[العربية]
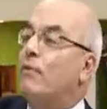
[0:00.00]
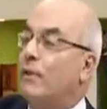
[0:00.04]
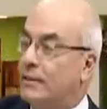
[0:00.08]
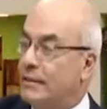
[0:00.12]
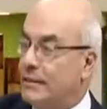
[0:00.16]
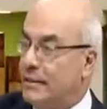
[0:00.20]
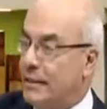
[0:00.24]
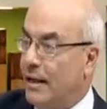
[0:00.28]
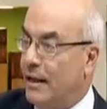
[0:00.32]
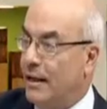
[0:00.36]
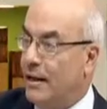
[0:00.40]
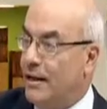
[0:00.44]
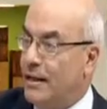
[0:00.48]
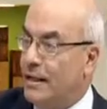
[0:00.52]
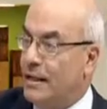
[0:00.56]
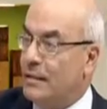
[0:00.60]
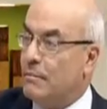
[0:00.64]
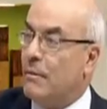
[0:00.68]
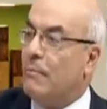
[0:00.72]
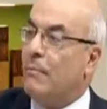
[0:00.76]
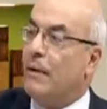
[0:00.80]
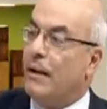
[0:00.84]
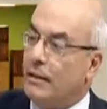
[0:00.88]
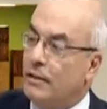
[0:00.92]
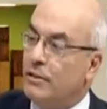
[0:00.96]
وقتها
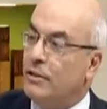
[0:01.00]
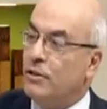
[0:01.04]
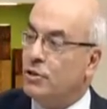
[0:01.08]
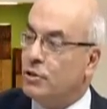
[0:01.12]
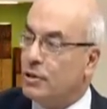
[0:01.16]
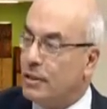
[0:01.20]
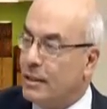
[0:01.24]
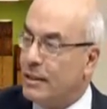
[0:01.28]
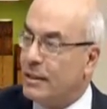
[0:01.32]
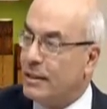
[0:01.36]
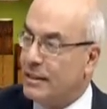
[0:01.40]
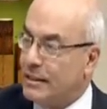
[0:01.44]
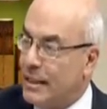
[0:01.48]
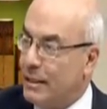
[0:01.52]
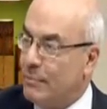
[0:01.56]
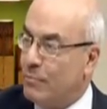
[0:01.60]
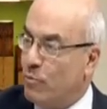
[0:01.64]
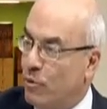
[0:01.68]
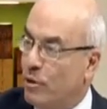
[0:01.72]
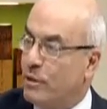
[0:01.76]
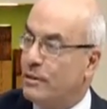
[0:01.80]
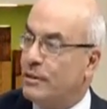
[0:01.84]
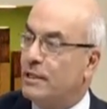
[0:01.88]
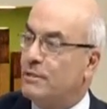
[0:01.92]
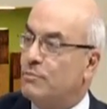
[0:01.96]
يبقى ما عنديش غير
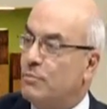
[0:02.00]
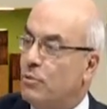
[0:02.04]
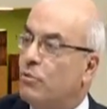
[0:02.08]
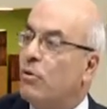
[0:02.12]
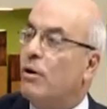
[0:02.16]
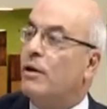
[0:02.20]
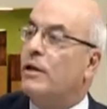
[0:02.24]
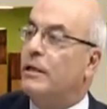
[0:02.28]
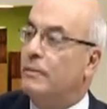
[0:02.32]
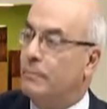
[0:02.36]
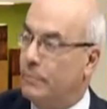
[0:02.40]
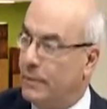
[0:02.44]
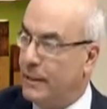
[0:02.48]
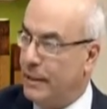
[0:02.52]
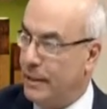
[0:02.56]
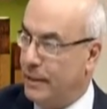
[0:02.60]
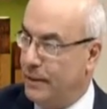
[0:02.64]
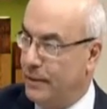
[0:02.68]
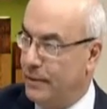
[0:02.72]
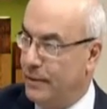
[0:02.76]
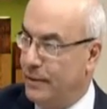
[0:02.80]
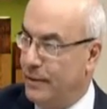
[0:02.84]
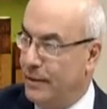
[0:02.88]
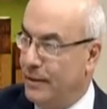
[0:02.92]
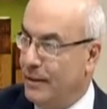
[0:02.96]
كتاب مقدس باللغه
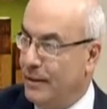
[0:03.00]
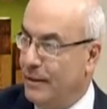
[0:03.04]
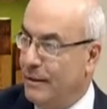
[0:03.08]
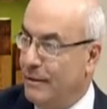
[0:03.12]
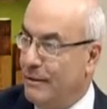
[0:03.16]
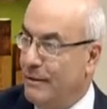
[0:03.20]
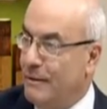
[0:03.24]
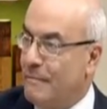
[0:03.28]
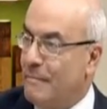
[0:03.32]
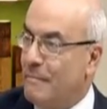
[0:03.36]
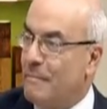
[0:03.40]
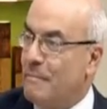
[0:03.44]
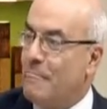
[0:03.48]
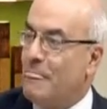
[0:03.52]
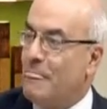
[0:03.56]
العبريه ادينا بس